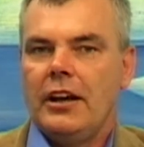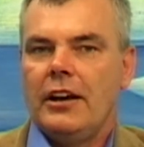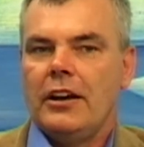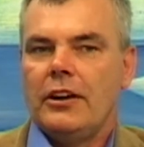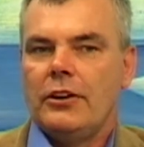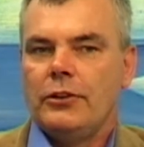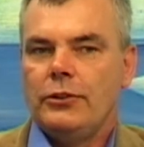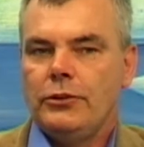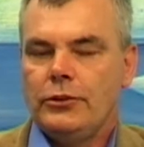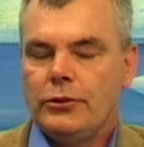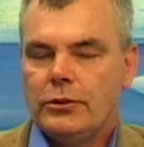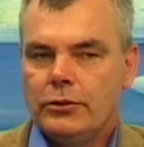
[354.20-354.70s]

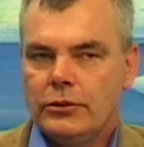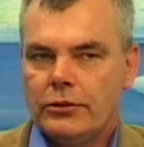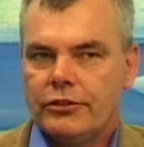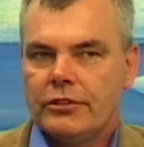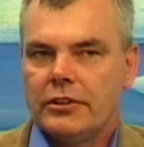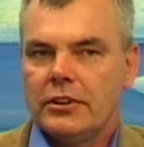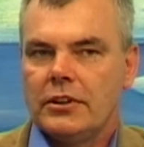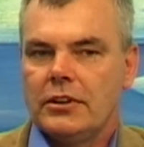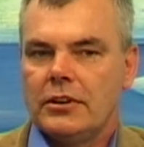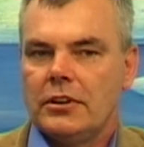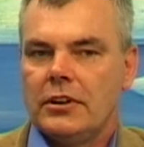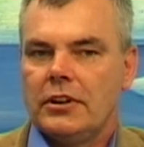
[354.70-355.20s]
już
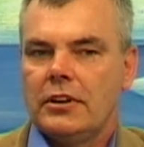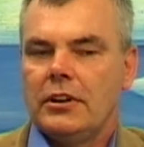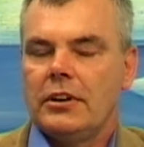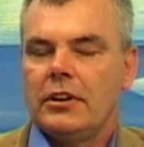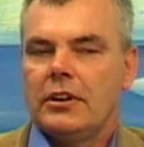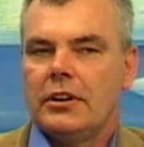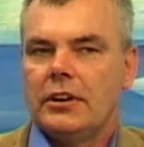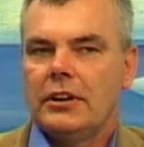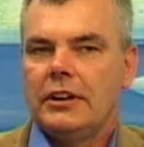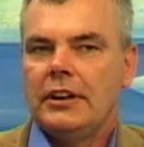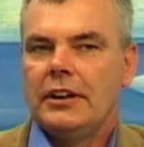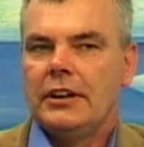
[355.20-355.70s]

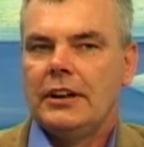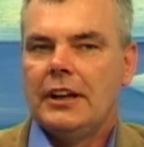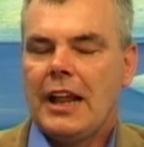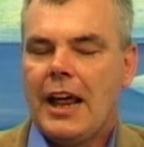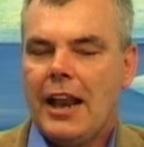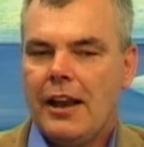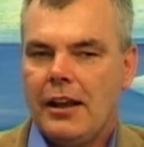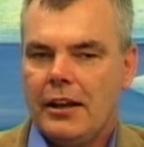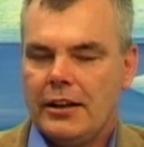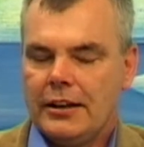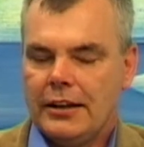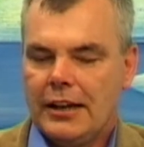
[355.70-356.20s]

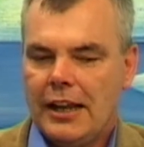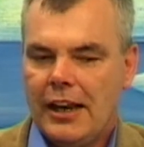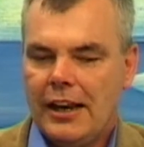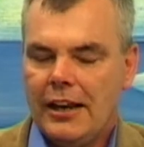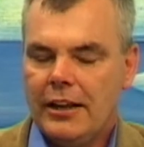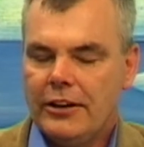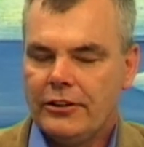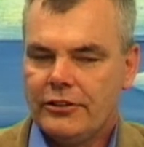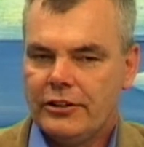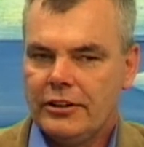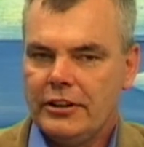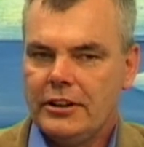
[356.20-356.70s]

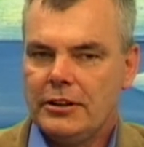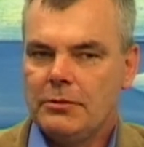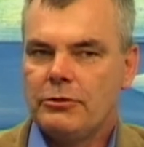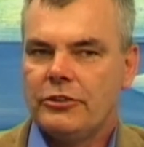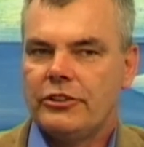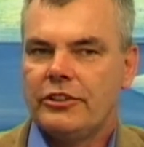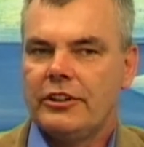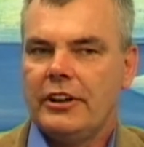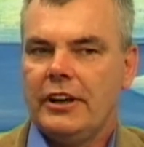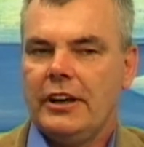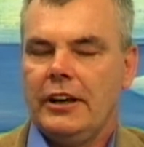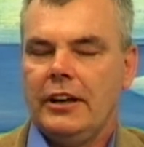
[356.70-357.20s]
należy im
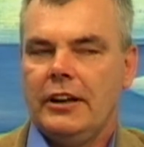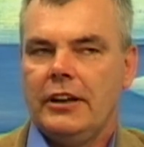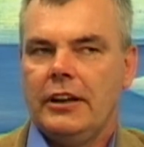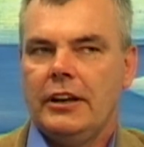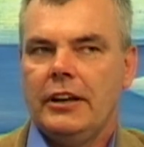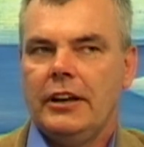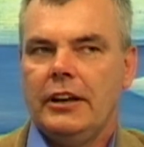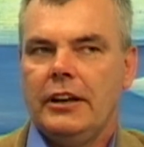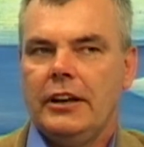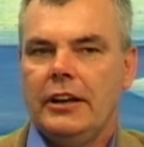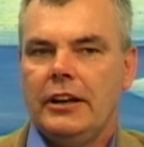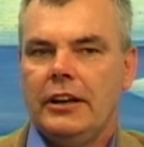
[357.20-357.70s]
się e,
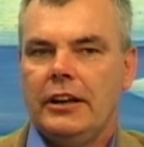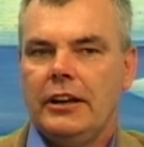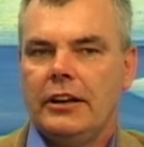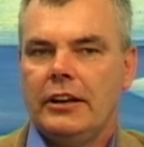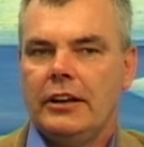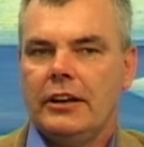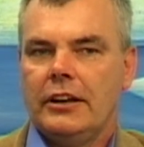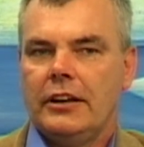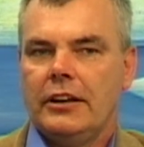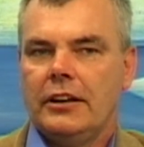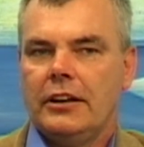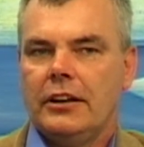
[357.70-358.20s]

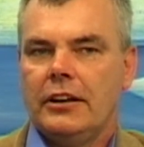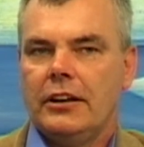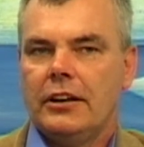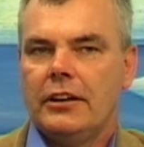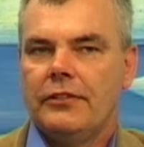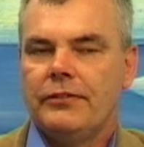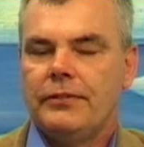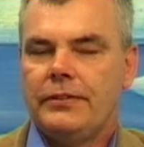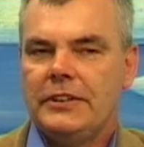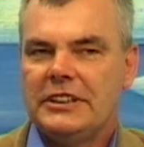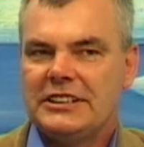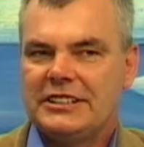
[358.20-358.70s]

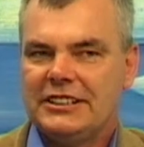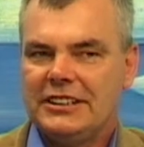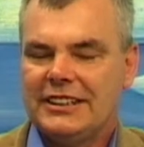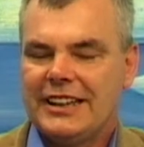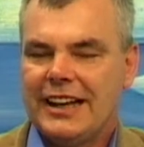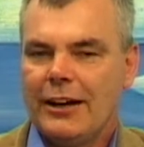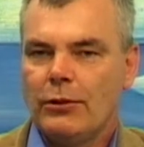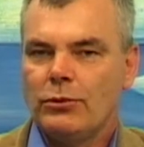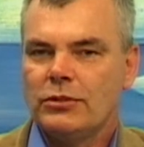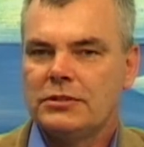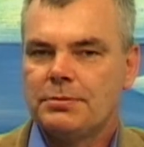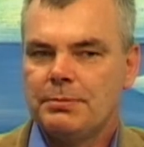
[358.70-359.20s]

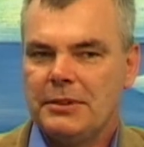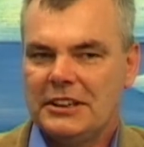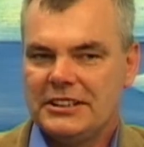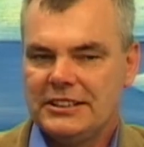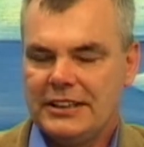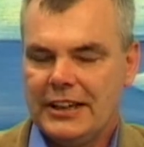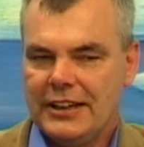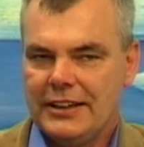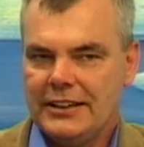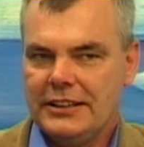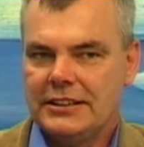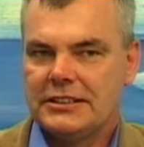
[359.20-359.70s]
wizyta u
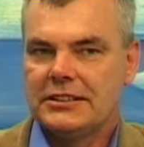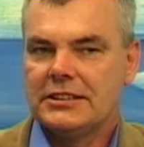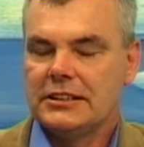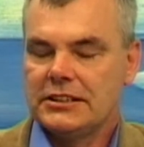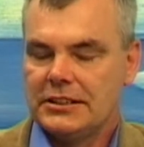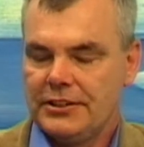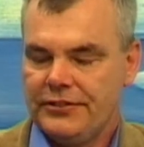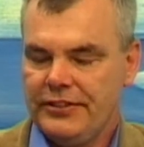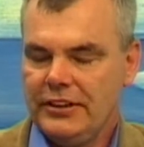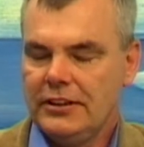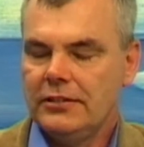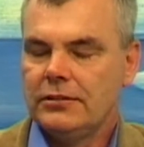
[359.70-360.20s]
specjalisty z
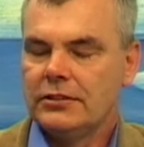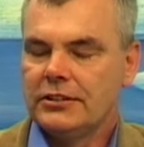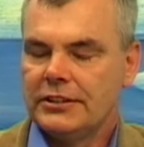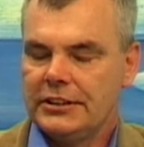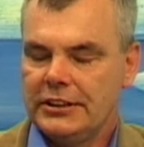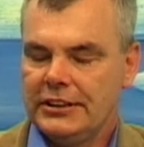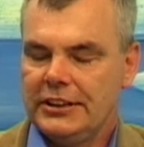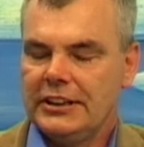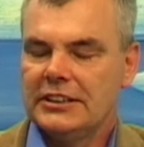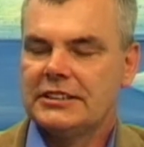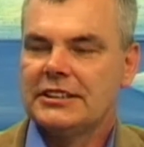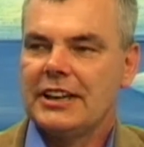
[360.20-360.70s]
chwilą, gdy
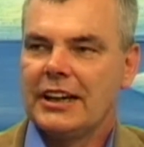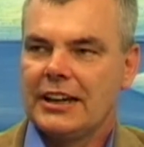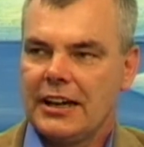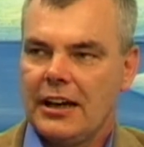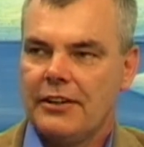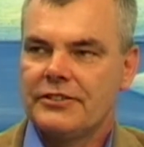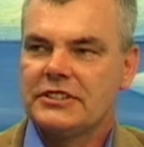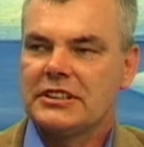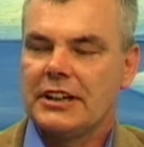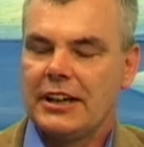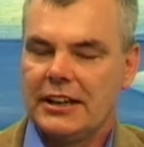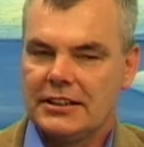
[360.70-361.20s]
jest taka
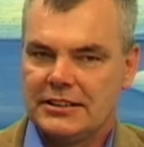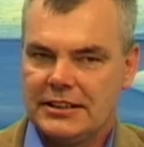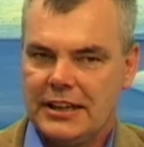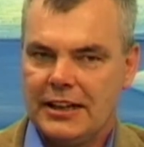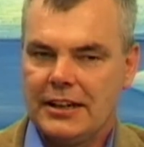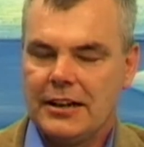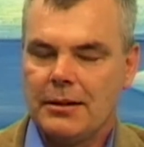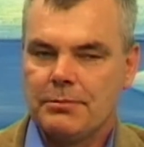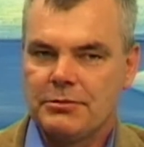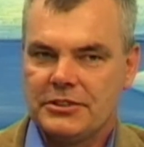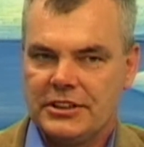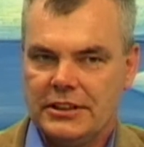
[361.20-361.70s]

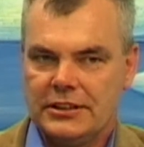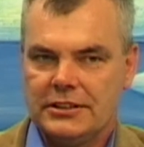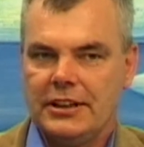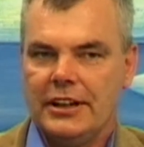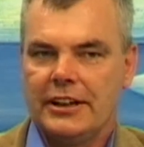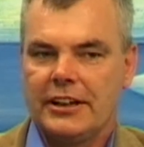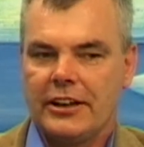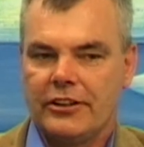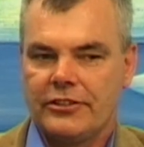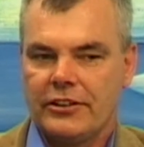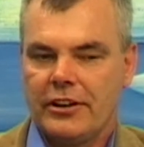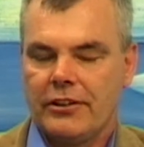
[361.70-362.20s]
wskazana przez
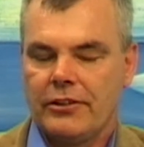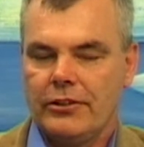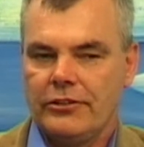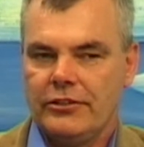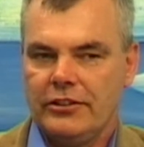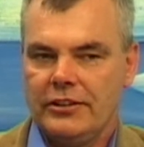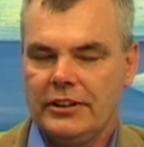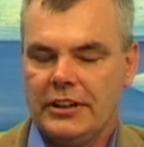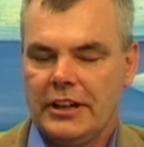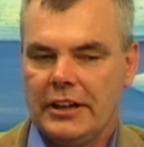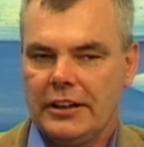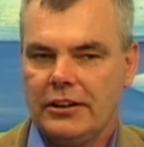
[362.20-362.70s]
lekarza
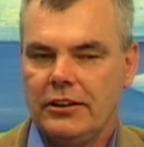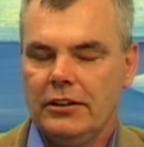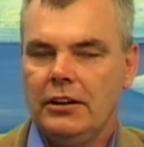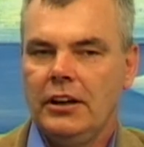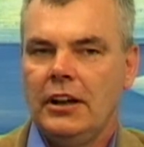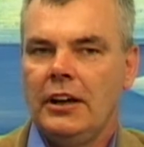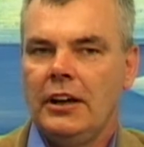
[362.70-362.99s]
rodzinnego,